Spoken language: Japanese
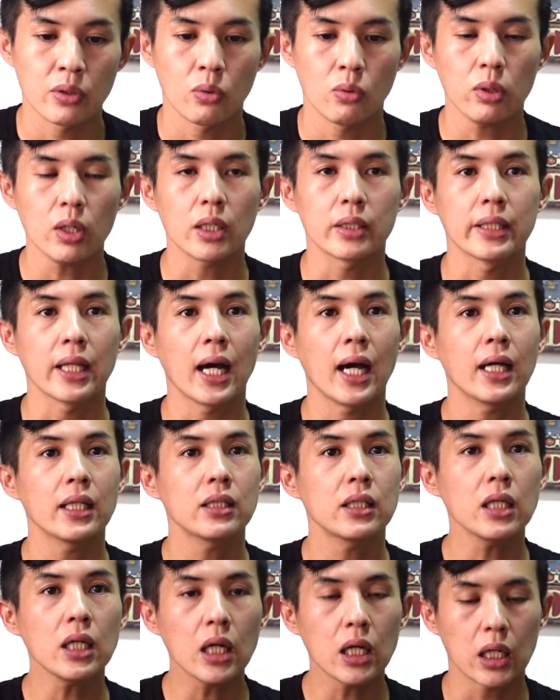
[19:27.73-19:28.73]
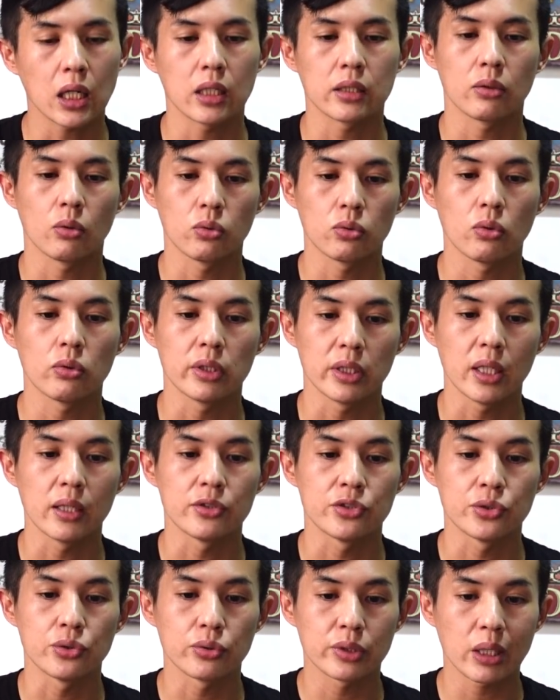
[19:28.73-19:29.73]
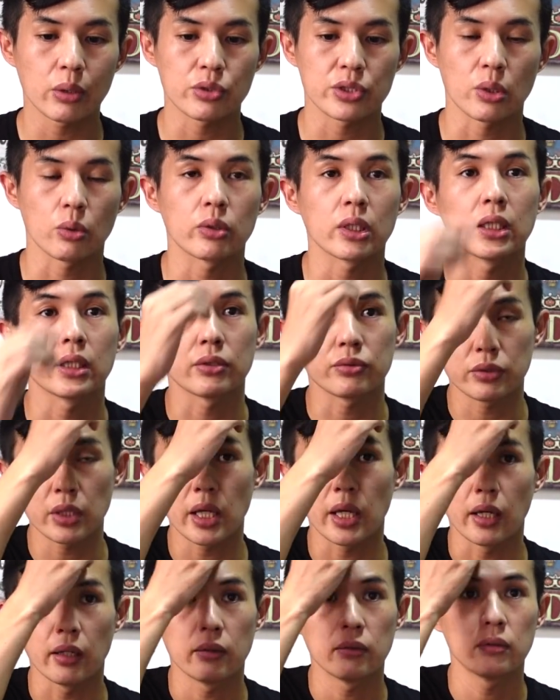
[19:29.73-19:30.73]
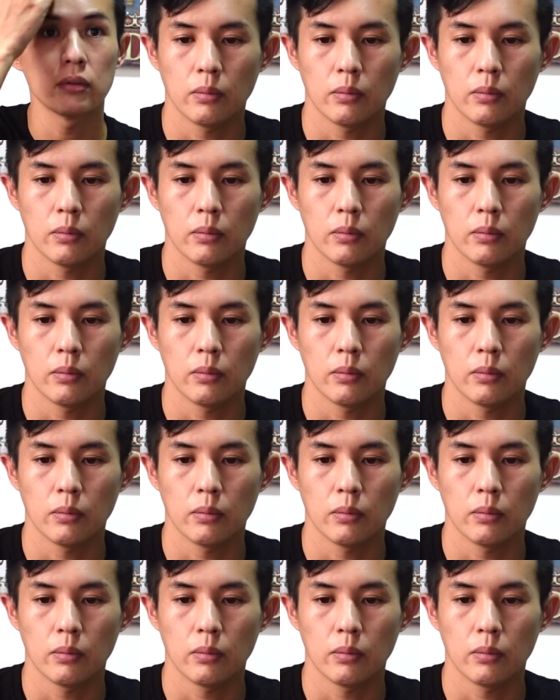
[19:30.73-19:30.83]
これがなんでかなってほどにね、渋滞をしておったんですね。